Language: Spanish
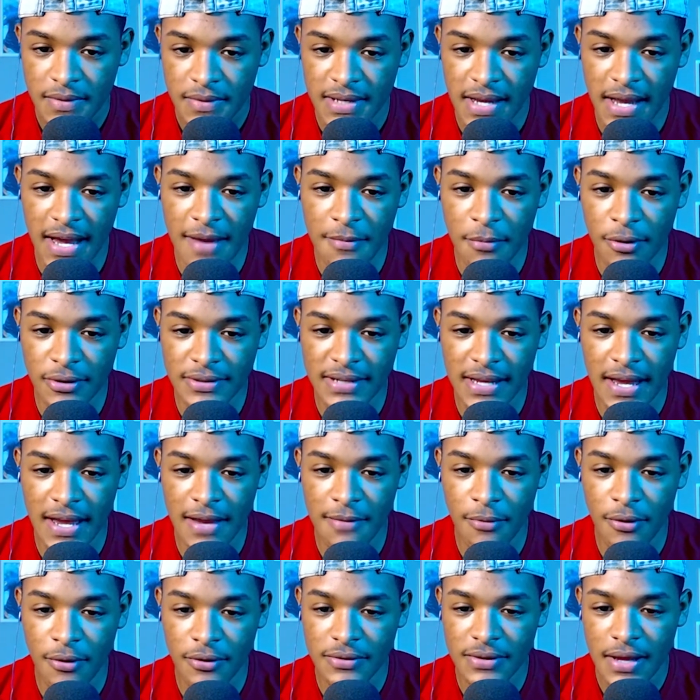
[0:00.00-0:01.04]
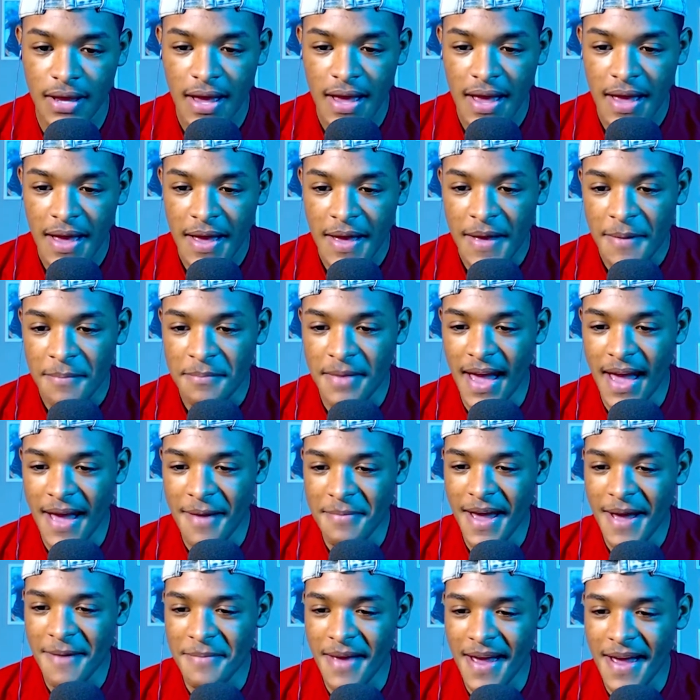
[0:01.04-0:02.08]
Seguimos, seguimos.
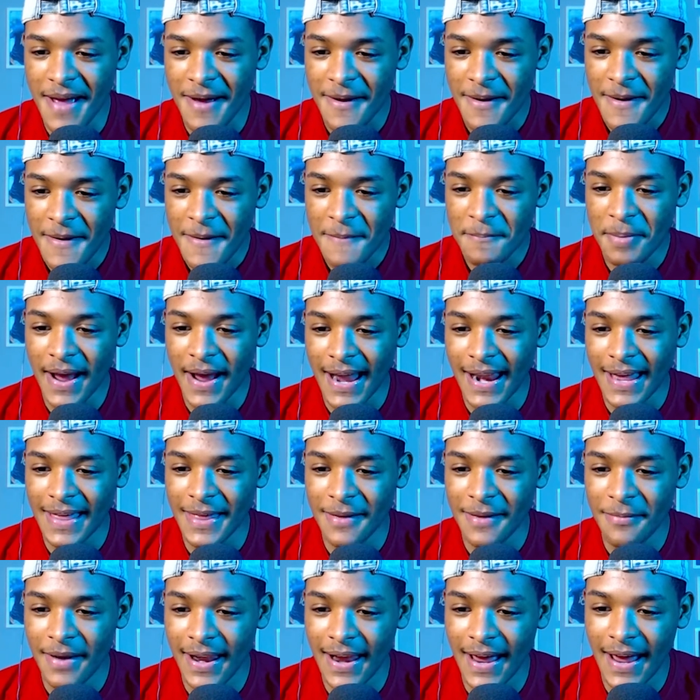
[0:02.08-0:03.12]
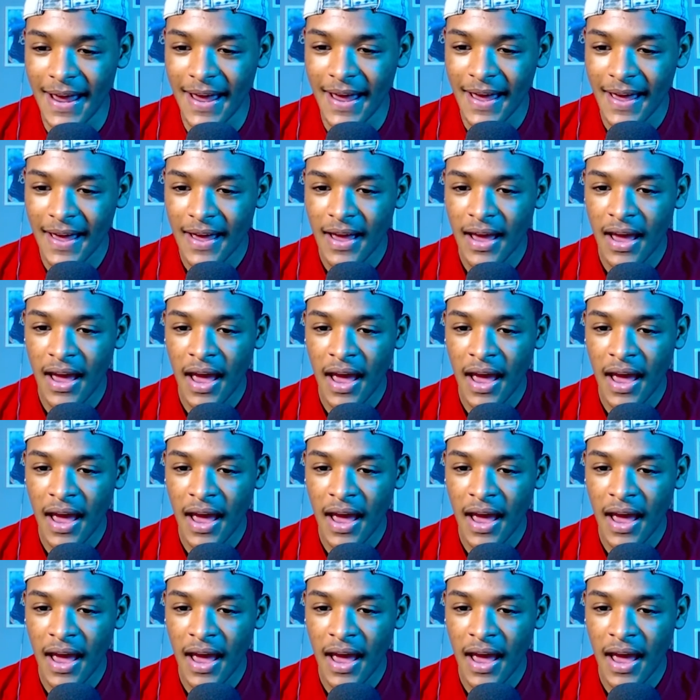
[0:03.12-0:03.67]
Bien, bien, bien. Pégale de Melé!